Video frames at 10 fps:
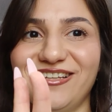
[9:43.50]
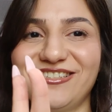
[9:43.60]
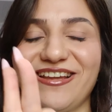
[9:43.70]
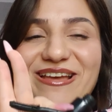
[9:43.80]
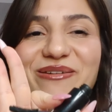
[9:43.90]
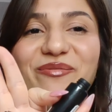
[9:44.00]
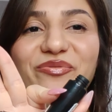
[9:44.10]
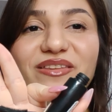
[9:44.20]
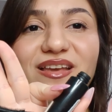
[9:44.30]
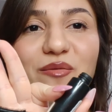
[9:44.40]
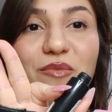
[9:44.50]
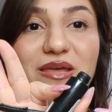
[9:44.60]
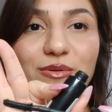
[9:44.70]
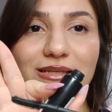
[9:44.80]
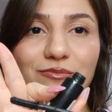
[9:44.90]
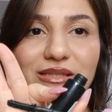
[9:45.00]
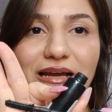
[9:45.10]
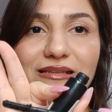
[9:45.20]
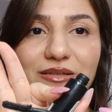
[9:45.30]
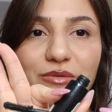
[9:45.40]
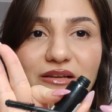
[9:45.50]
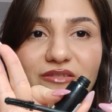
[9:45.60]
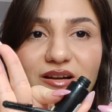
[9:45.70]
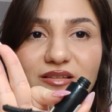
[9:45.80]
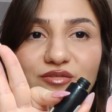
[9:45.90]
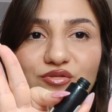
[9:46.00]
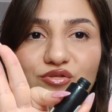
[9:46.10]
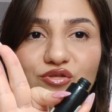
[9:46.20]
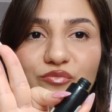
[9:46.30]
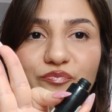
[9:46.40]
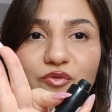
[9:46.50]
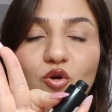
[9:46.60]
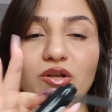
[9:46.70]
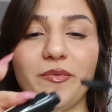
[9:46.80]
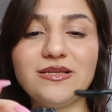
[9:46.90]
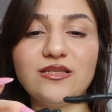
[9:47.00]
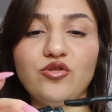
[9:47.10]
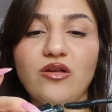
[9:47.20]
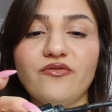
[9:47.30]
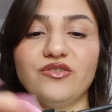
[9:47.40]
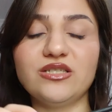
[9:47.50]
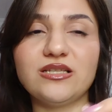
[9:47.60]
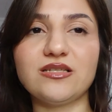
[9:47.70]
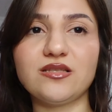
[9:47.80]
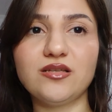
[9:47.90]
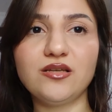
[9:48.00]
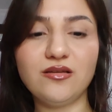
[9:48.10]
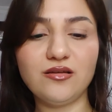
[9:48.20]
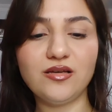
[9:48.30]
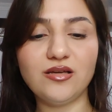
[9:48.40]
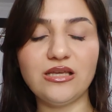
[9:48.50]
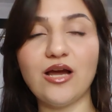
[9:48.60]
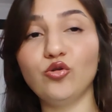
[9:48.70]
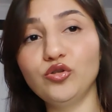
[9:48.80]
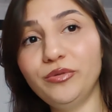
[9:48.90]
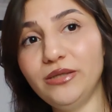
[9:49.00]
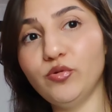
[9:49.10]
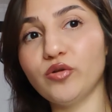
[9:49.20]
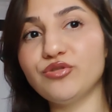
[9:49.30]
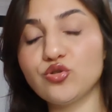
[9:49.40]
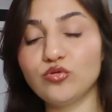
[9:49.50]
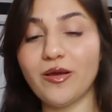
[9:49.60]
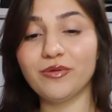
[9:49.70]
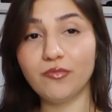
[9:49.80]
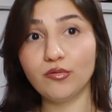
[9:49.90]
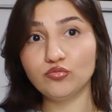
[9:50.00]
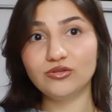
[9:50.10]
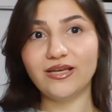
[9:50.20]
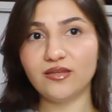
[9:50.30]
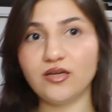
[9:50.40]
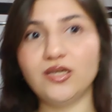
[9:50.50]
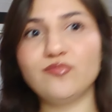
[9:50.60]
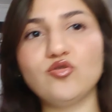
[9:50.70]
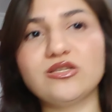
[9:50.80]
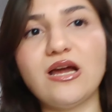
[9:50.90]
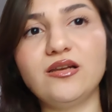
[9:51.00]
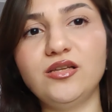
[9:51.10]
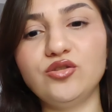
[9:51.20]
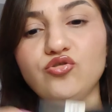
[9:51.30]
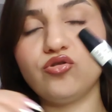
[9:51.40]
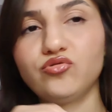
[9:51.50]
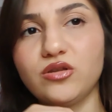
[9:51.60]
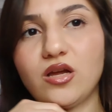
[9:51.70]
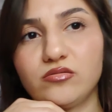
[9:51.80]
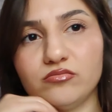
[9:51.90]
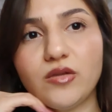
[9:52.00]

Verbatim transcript: şeyini şey. Maybelline'in bir tane rimeli var ya adını unuttum. Ona benzetiyorlar fırçasını. Yani onu bilmiyorum hiç kullanmadım ama bunun tek tek ayırma özelliği çok güzel.